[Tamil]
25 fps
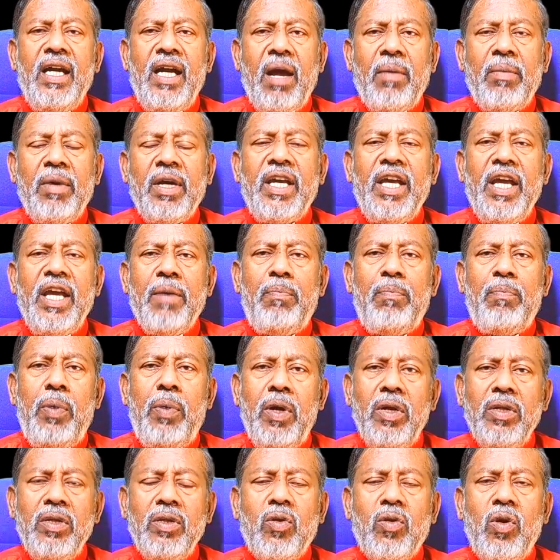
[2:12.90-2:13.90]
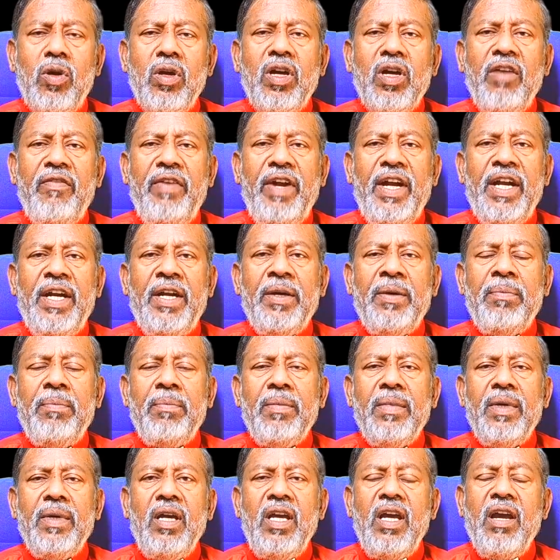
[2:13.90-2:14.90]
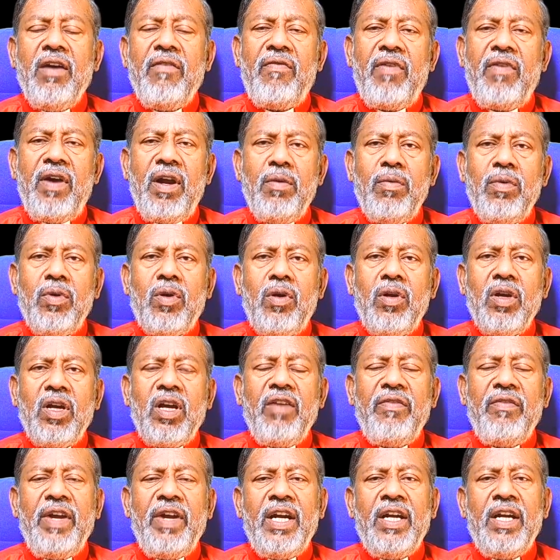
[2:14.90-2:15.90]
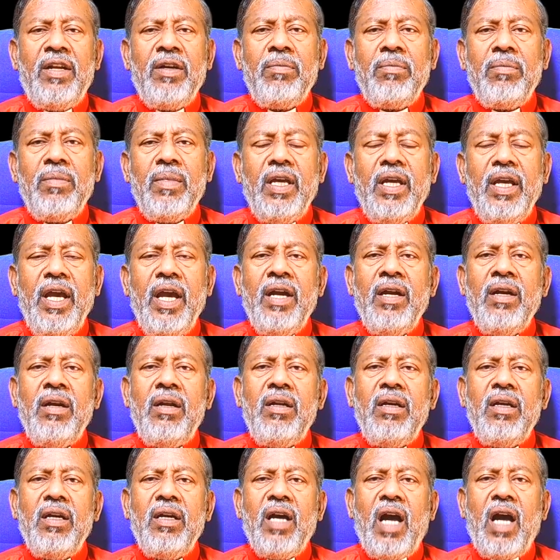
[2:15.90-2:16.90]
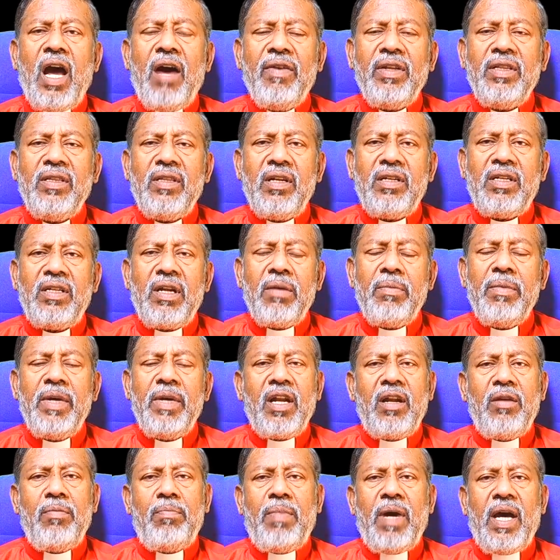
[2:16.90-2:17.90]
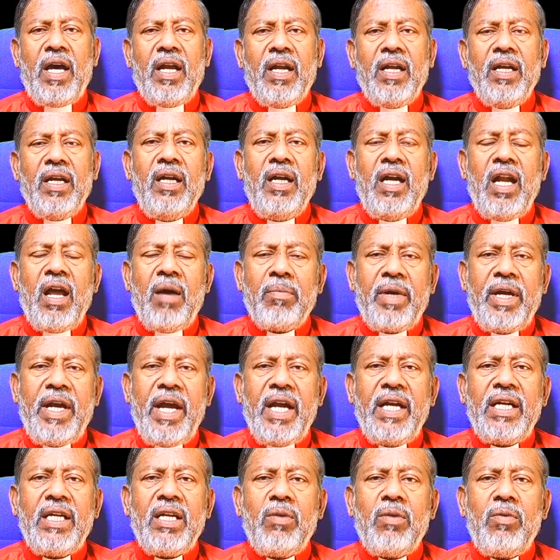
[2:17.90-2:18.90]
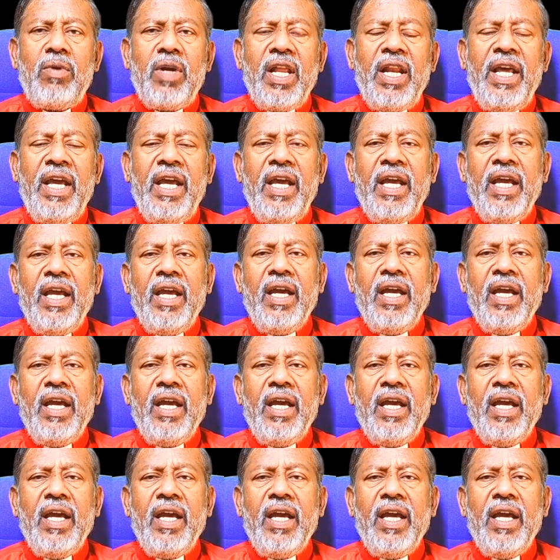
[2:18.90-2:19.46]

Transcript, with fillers: நமக்கு எப்பொழுது கொடுக்க வேண்டும் எவ்வளவு கொடுக்க வேண்டும் என்று அவர் திட்டமிட்டிருப்பார் நாம் கேட்ட உடனே